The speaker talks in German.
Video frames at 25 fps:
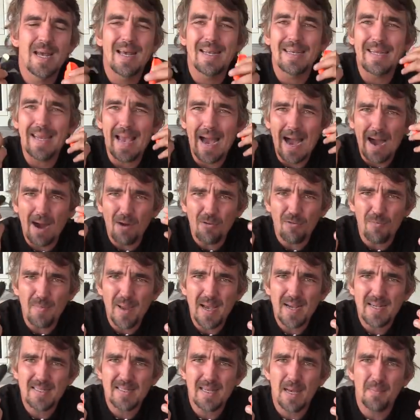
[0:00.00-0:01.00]
die
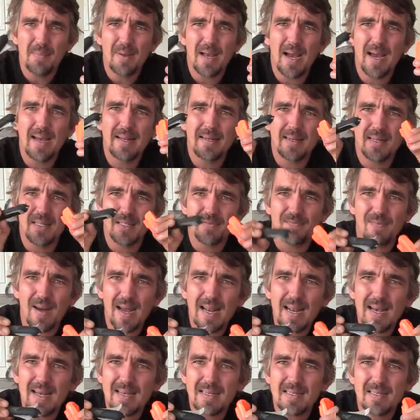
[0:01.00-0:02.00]
Aufmerksamkeit des
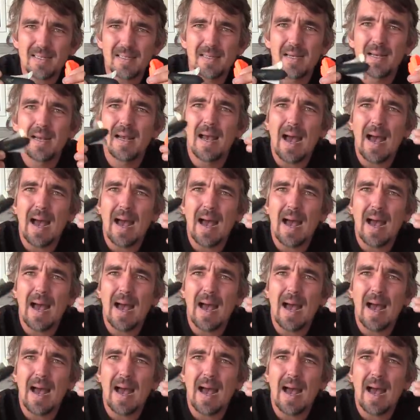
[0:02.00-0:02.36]
Wallers